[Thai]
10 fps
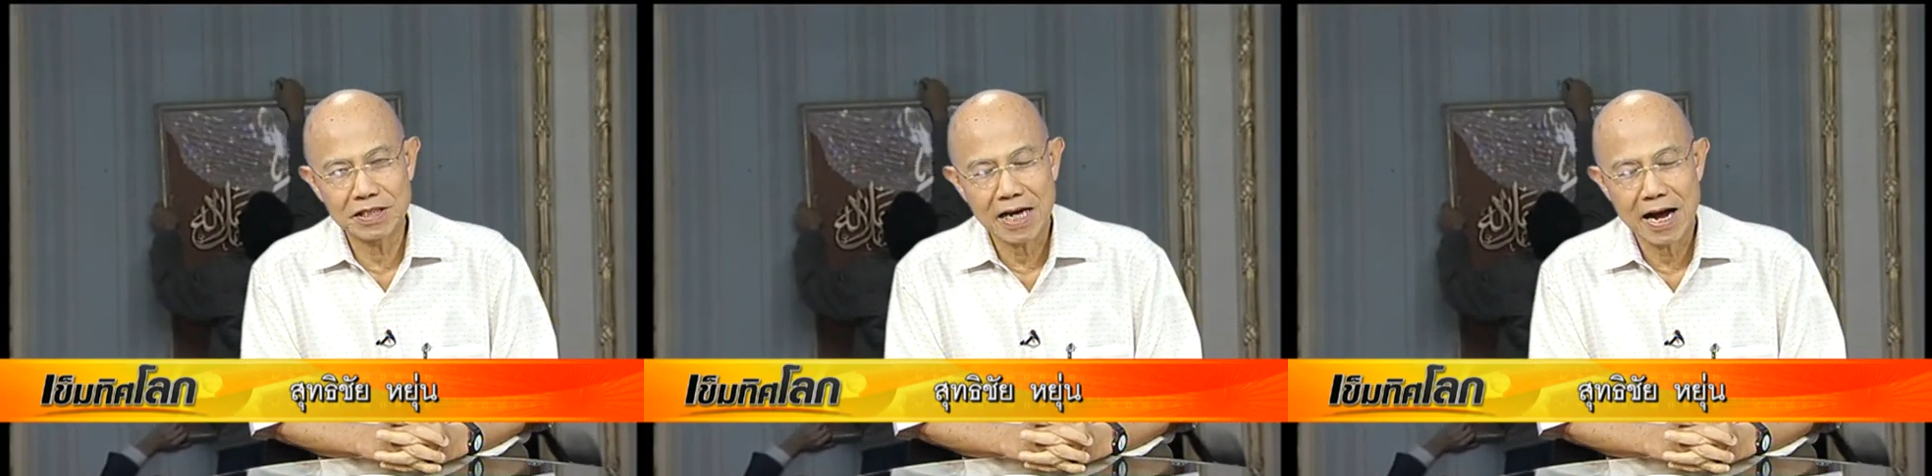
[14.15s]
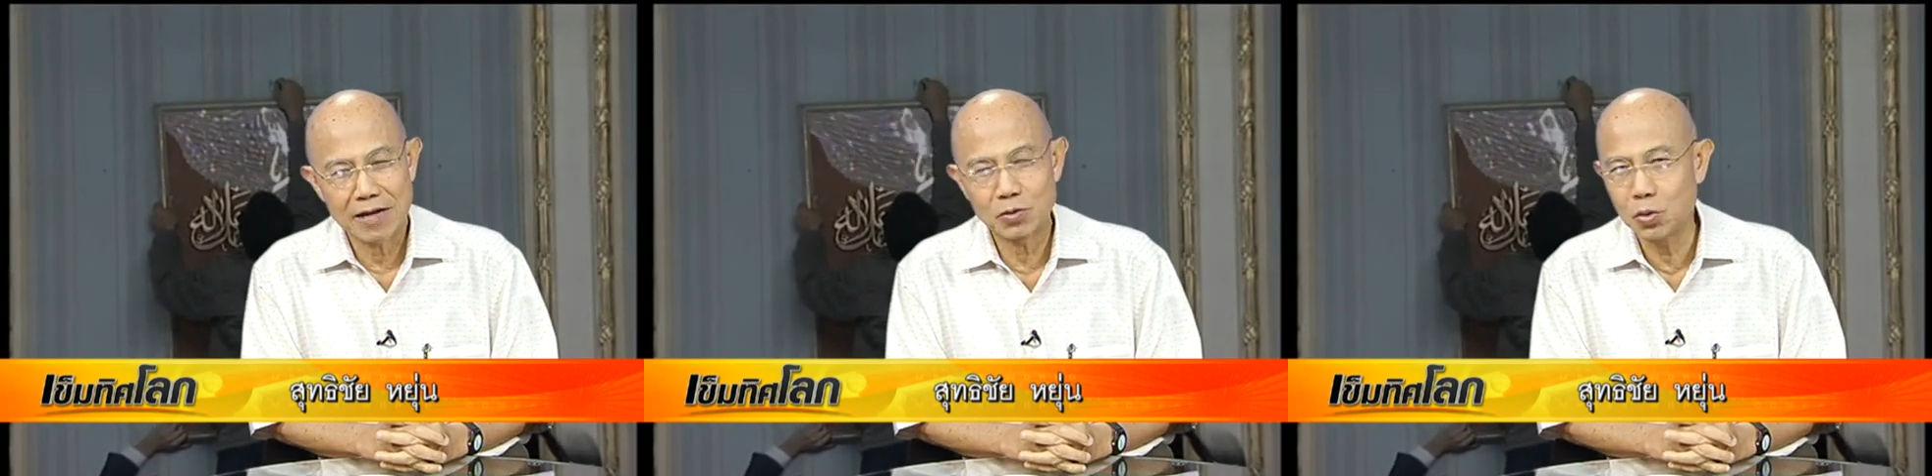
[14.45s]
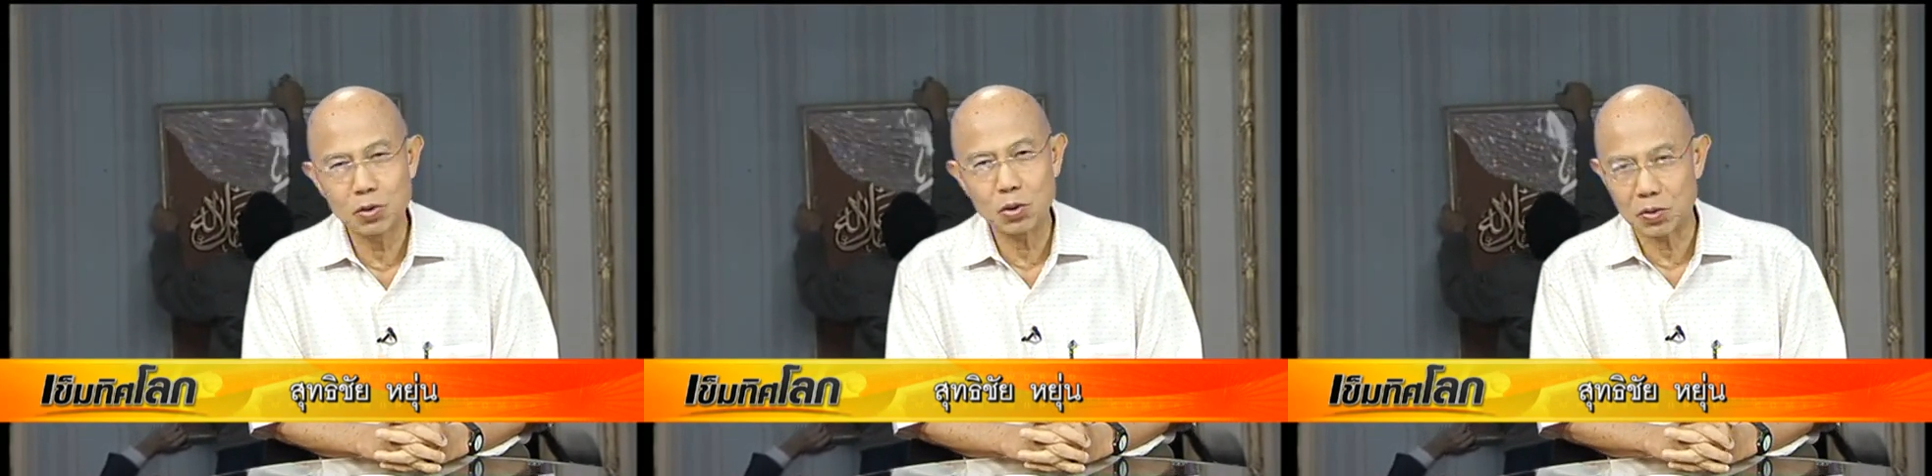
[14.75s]
จาก
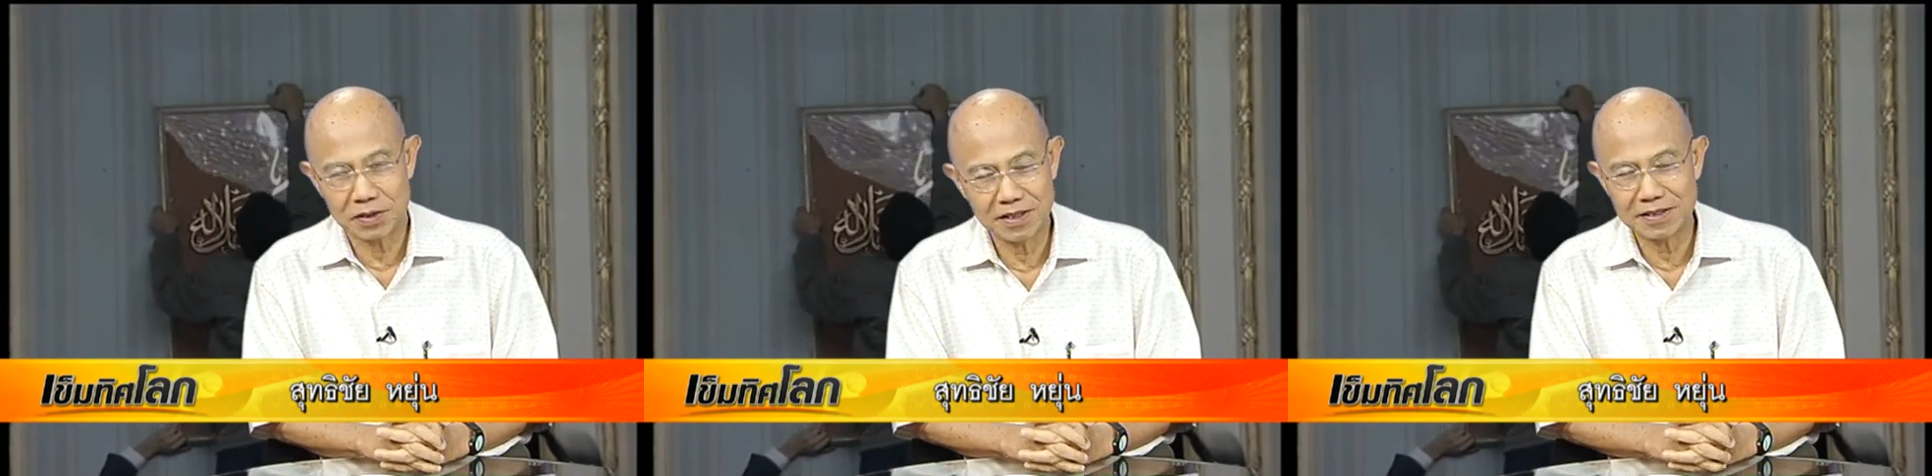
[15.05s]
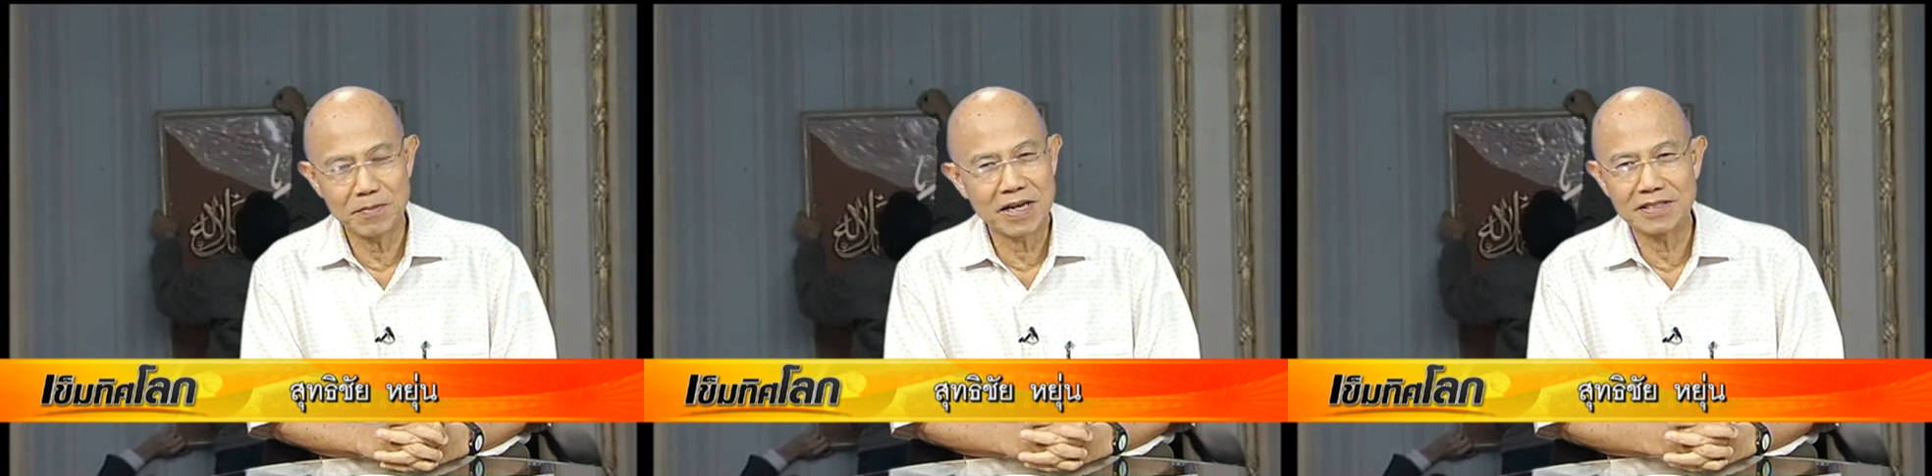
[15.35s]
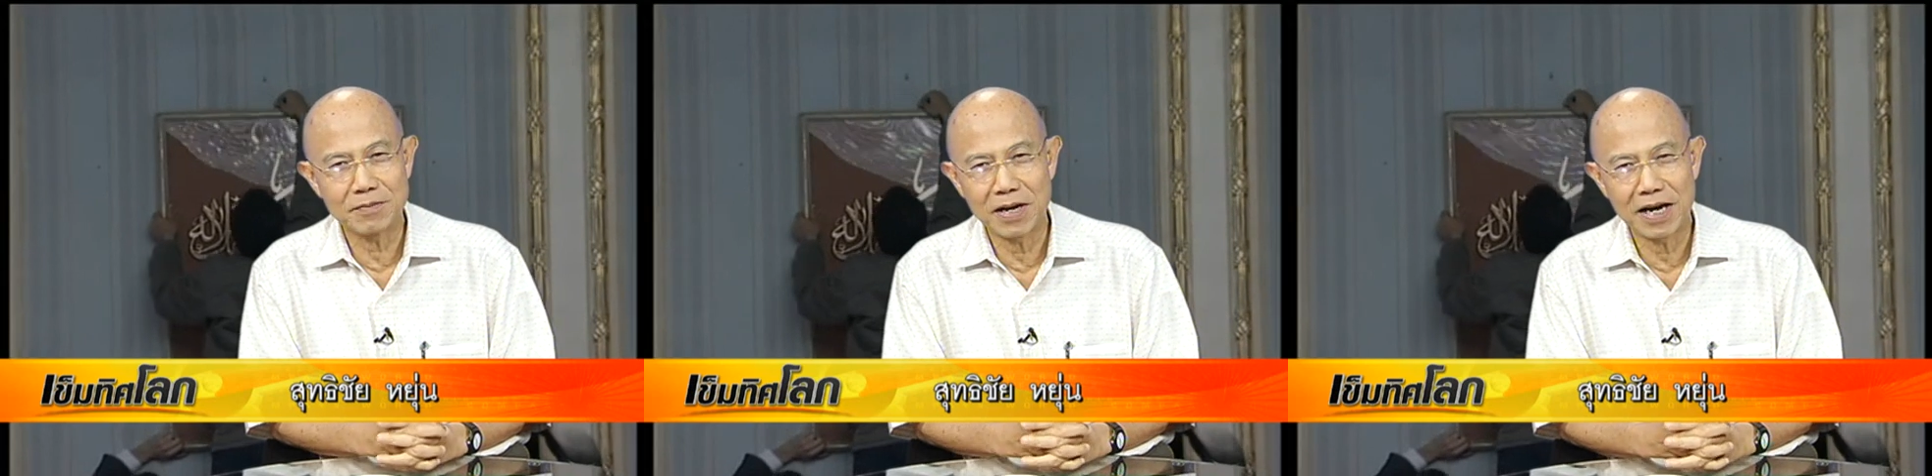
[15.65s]
ทุกจุดที่สำคัญ
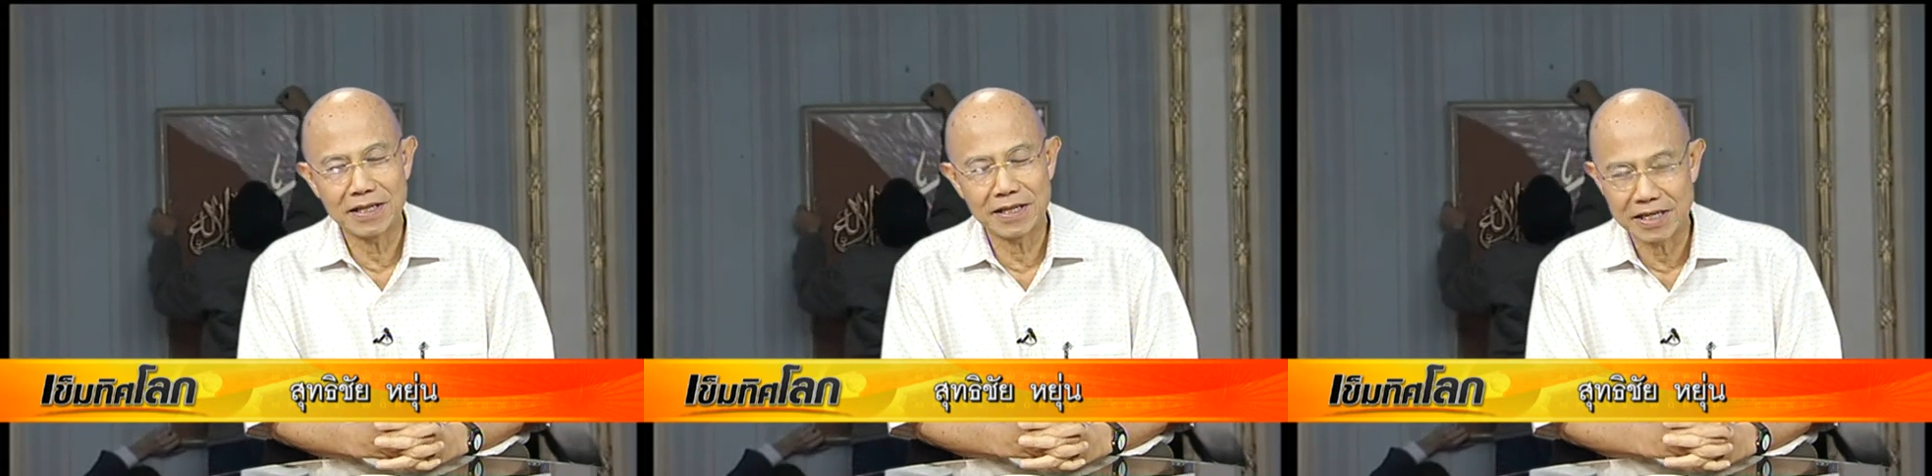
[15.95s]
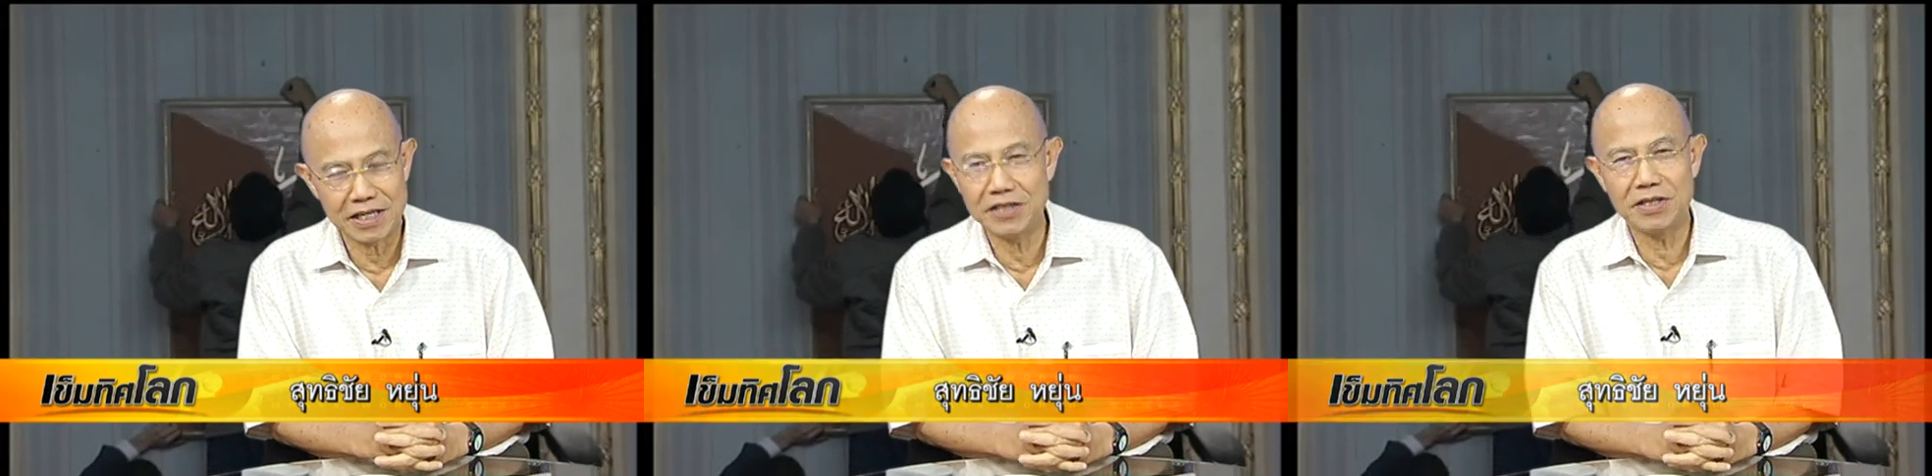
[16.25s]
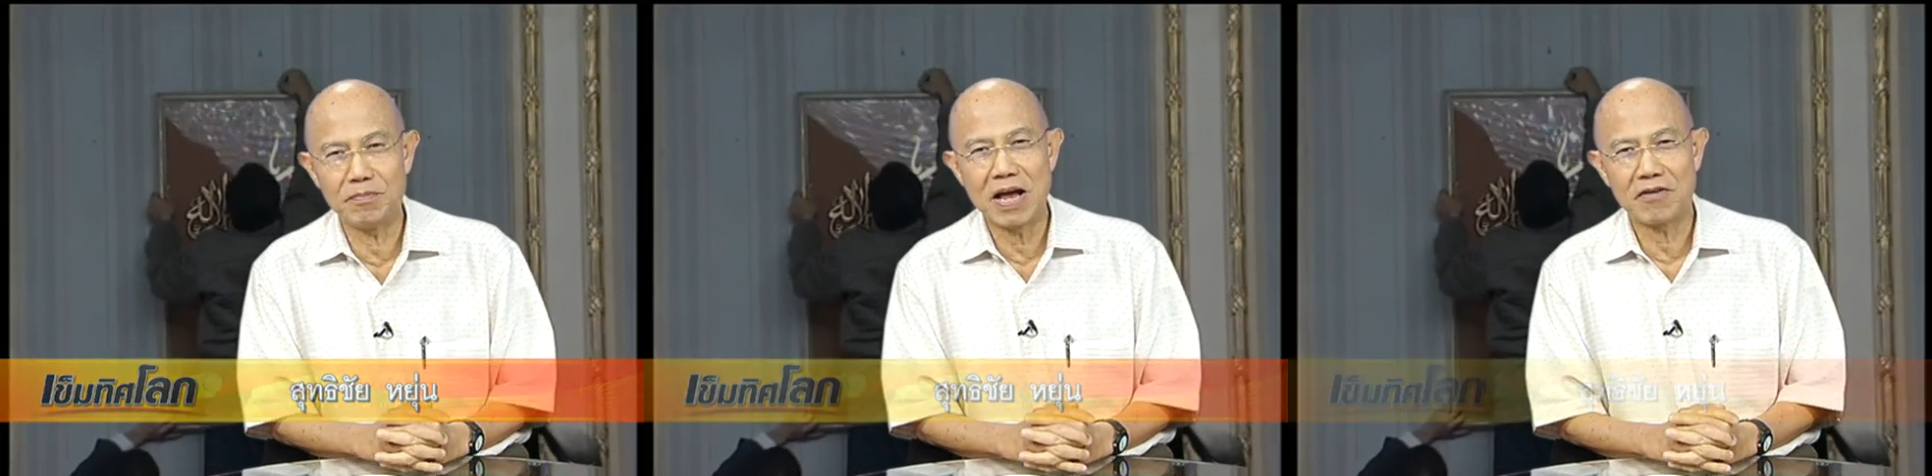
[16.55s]
สำคัญในอี
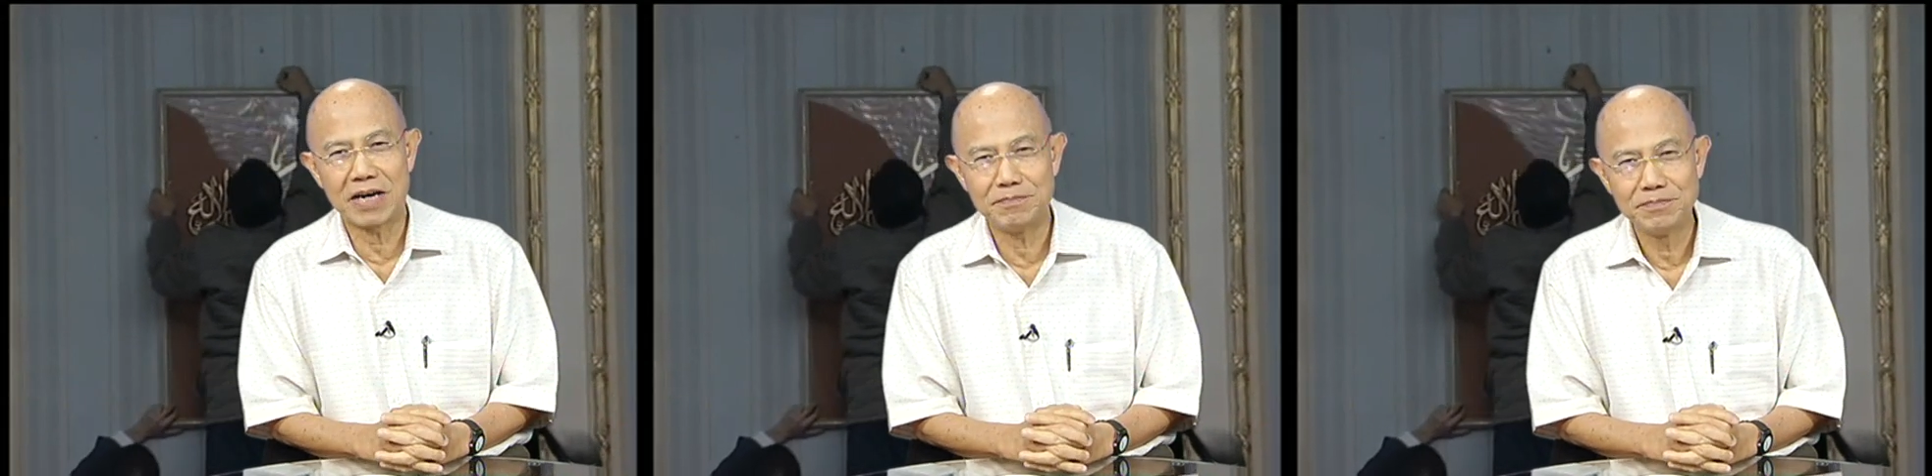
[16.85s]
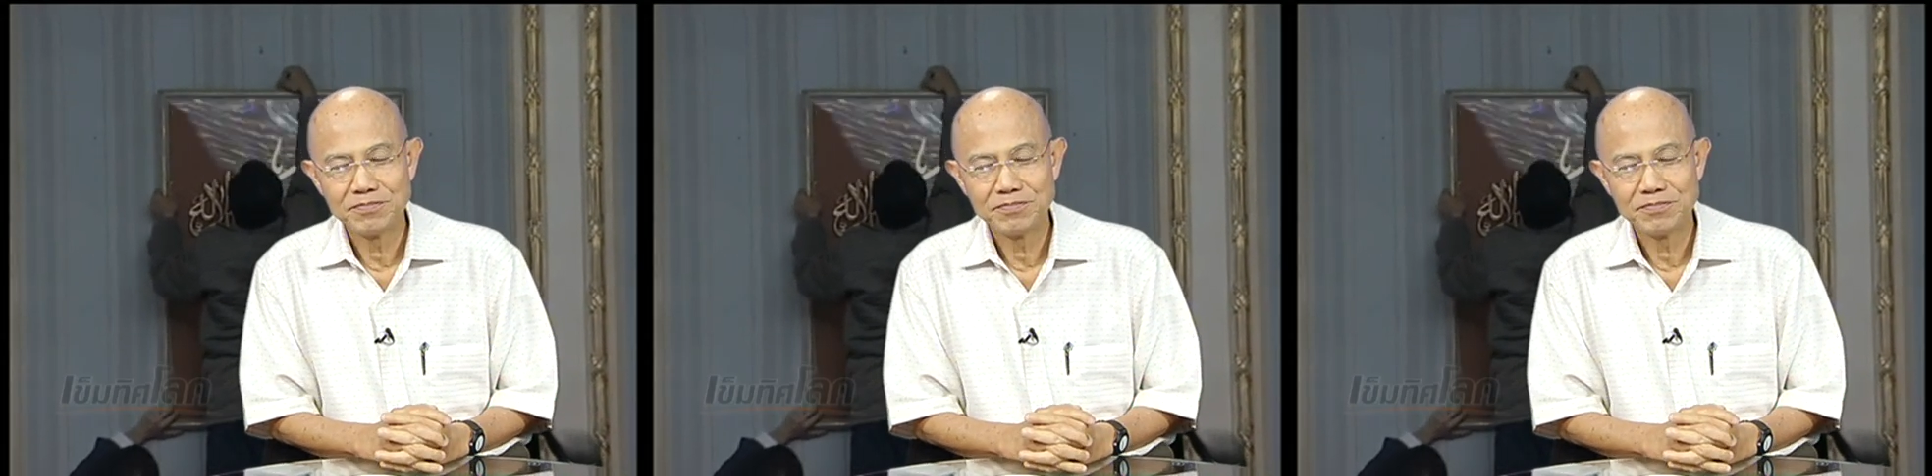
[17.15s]
ยิปต์แล้วครับ